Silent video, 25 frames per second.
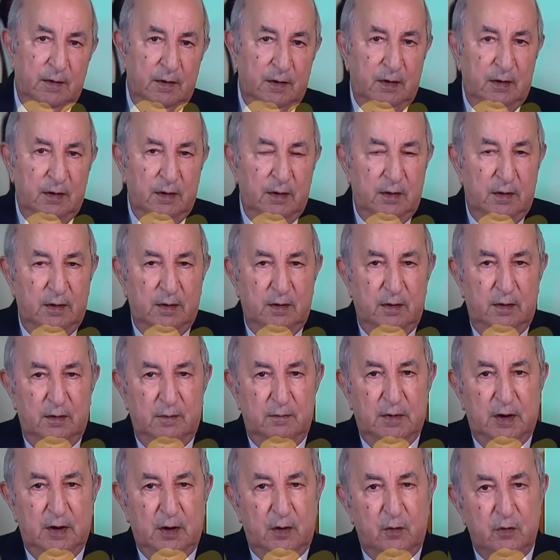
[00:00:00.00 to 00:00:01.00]

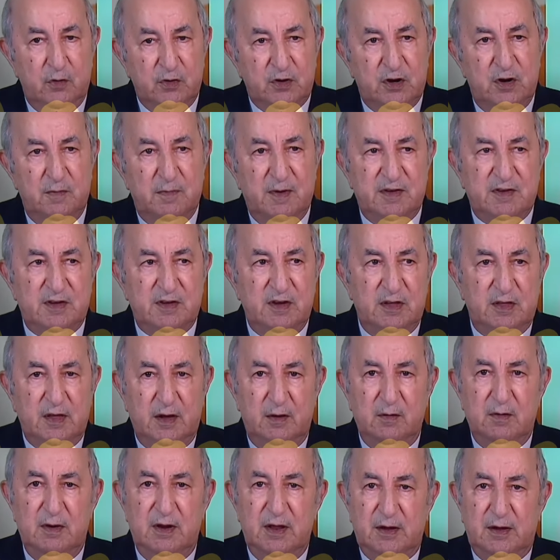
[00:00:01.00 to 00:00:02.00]
المنقوش
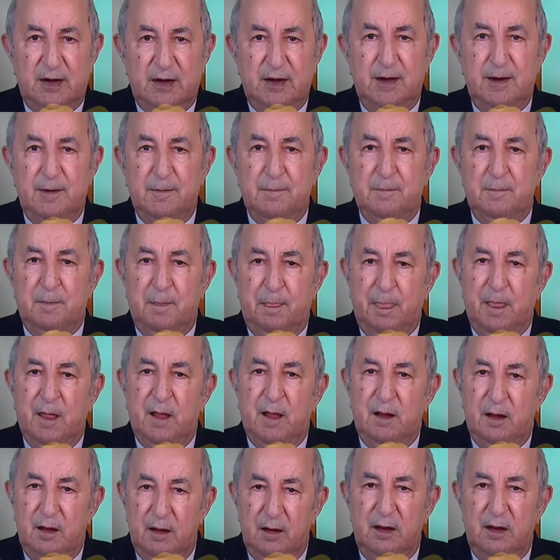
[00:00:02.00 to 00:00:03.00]
البسيطة ولكن
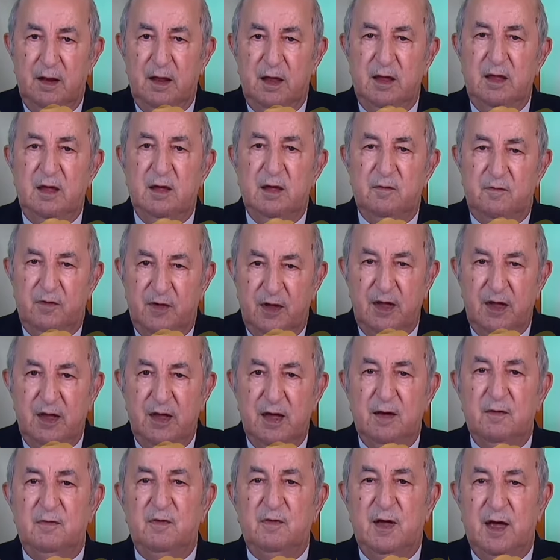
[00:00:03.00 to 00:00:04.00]
اللي هي في
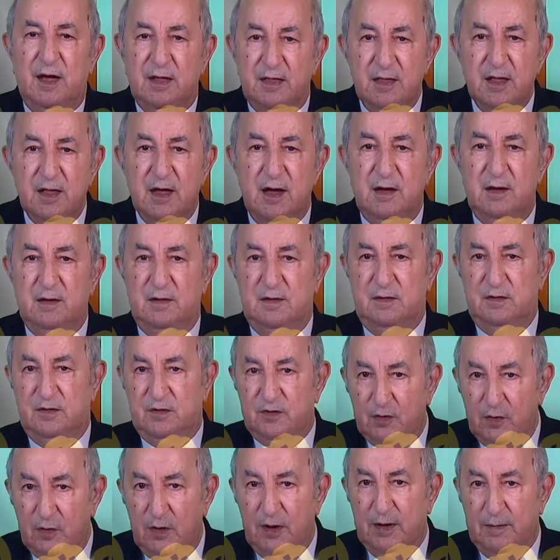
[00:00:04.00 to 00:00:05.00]
هي في أدنى
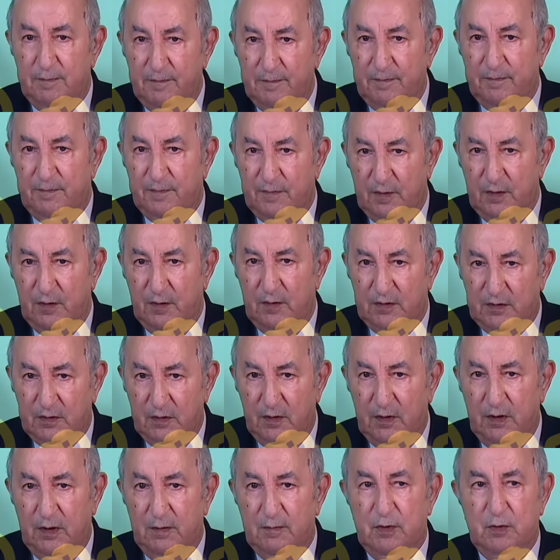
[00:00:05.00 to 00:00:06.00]
السلم
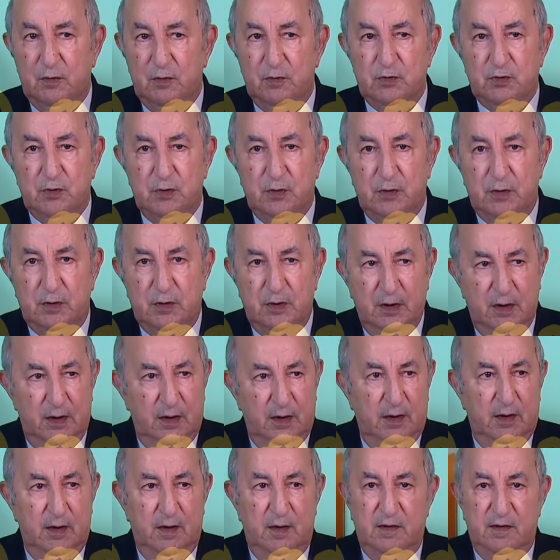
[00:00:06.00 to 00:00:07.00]
سلم الأجور
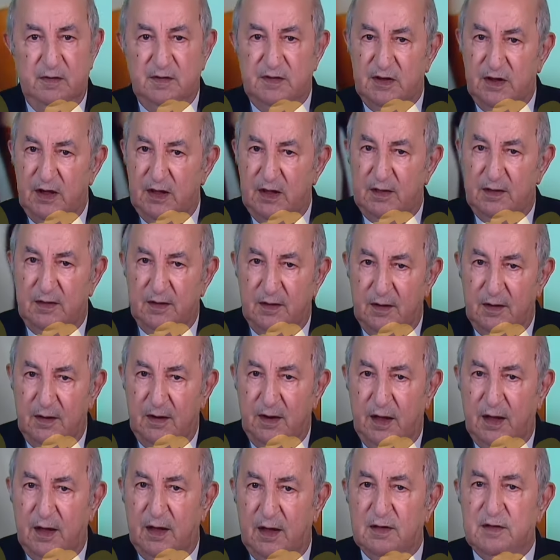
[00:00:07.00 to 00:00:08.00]
نزيد
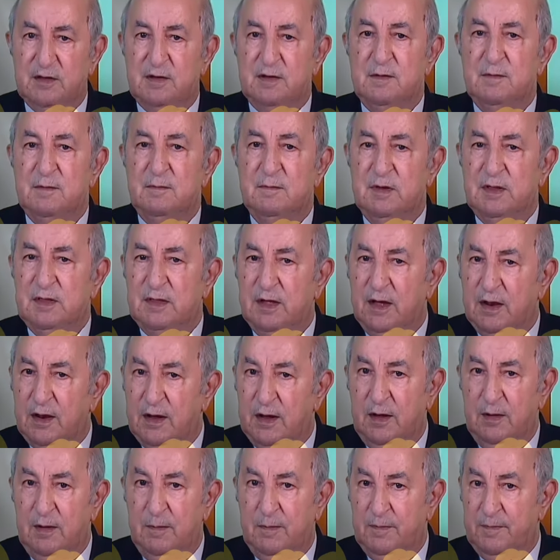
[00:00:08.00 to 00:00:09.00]
نقص من
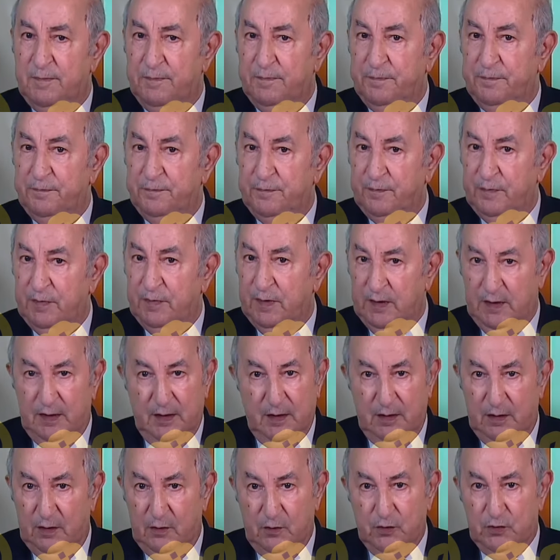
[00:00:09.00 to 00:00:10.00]
ضرائب
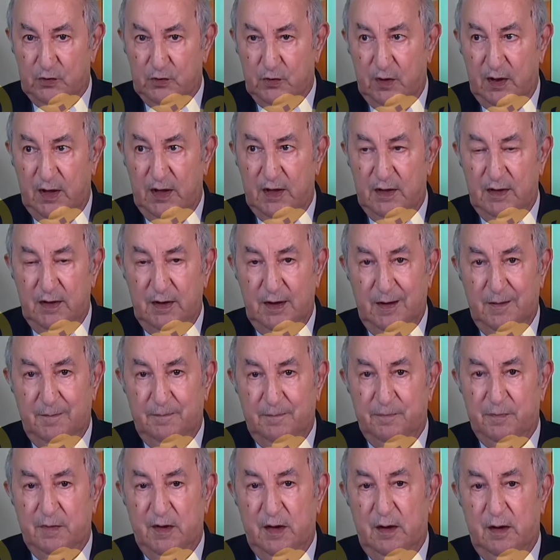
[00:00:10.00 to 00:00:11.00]
الأجور هذه
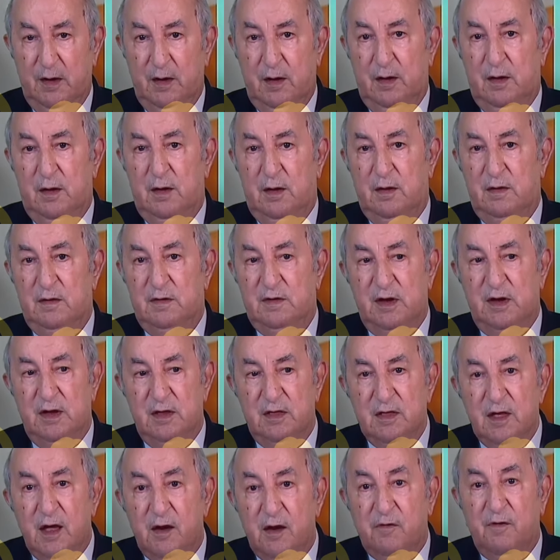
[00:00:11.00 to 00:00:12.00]
نزيد
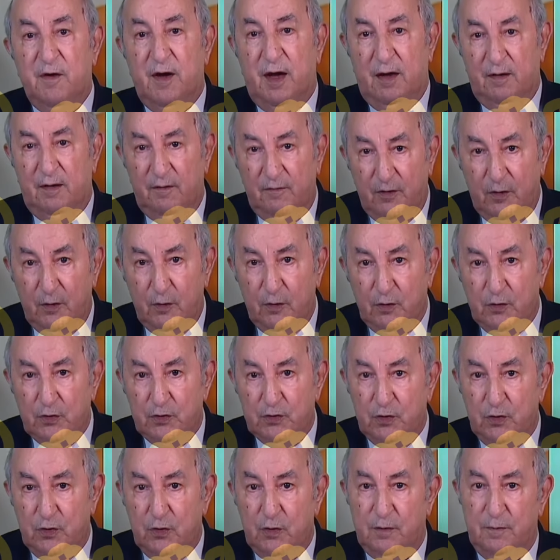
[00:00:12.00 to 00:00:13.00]
نرفع في
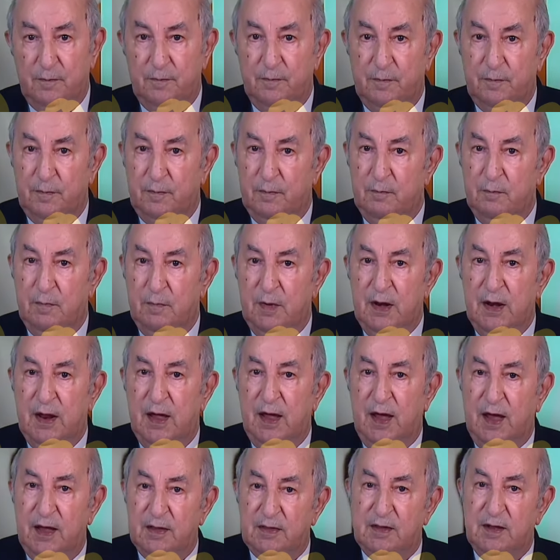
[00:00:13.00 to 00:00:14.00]
الأجور من
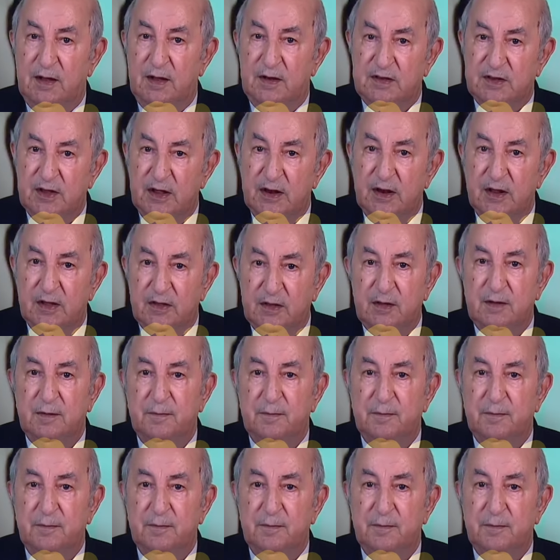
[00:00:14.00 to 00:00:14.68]
حتى لسنة